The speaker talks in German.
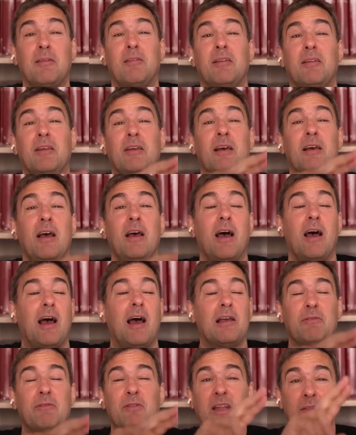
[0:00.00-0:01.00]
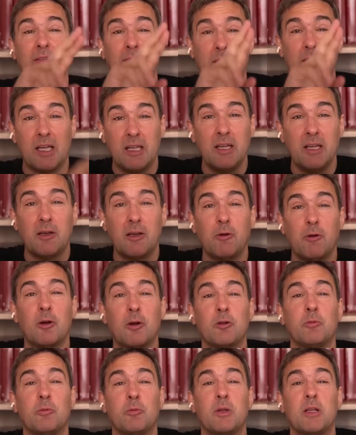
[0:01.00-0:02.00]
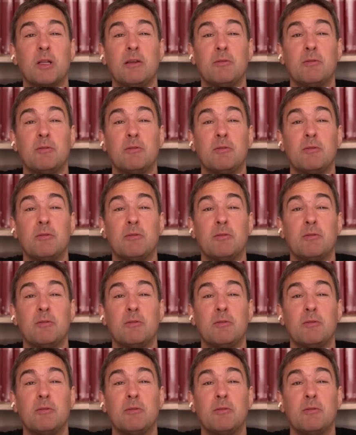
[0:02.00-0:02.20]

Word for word: Die AfD wird eh nicht gehört, über die wird